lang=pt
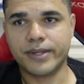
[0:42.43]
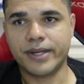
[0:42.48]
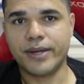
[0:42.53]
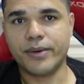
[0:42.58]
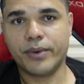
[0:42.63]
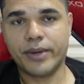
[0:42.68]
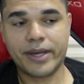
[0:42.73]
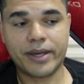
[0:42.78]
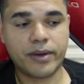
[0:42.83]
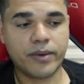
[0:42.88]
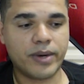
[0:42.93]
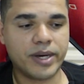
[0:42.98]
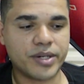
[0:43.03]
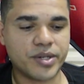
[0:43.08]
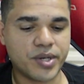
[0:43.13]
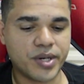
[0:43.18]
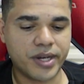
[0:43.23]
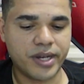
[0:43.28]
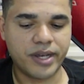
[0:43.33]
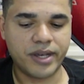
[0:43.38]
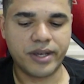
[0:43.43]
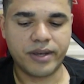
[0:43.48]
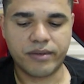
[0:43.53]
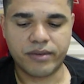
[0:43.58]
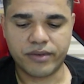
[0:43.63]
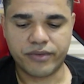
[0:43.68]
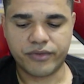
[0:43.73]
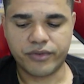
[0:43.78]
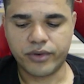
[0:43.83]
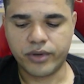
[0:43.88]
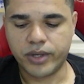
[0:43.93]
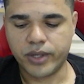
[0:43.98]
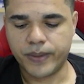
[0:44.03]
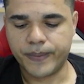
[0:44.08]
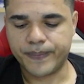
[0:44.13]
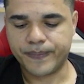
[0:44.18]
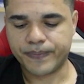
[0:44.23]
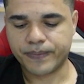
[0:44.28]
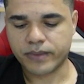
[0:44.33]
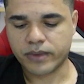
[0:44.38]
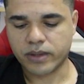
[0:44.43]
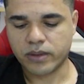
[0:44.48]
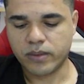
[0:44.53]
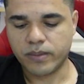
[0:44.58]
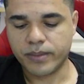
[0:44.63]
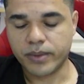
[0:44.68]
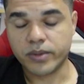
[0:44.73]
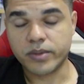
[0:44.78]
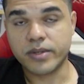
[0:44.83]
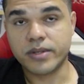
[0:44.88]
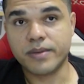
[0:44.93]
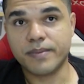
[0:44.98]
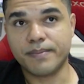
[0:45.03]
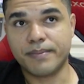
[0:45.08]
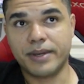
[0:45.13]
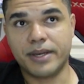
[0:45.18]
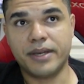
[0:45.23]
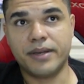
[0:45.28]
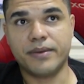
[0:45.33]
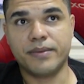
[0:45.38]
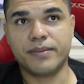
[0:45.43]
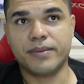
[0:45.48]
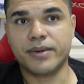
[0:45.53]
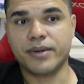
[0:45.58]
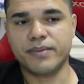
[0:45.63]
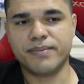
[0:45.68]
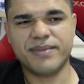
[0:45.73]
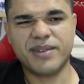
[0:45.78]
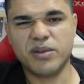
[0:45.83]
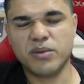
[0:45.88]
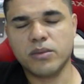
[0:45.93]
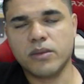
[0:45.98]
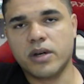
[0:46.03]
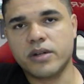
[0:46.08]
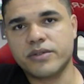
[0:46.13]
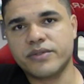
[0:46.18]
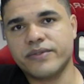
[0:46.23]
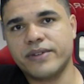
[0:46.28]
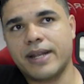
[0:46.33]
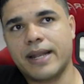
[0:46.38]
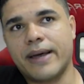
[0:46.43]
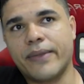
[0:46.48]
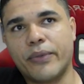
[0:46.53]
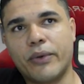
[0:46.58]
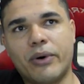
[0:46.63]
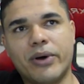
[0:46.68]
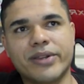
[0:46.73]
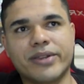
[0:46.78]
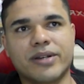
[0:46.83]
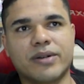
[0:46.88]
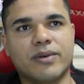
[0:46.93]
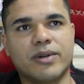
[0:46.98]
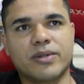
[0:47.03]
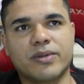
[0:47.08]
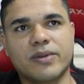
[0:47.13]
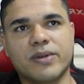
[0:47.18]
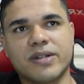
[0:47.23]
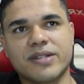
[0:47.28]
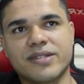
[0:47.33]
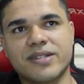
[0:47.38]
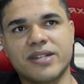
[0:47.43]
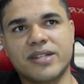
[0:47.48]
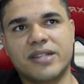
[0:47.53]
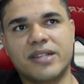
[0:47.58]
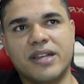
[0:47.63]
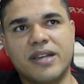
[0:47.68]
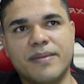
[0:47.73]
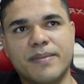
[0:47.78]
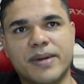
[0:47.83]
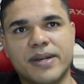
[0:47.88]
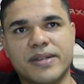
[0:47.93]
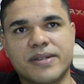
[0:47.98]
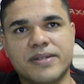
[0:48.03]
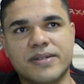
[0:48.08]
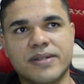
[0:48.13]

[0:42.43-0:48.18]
O que, que eu achei, qual foi o meu desempenho, porque eu não gosto de falar nota, quanto que eu acertei, mas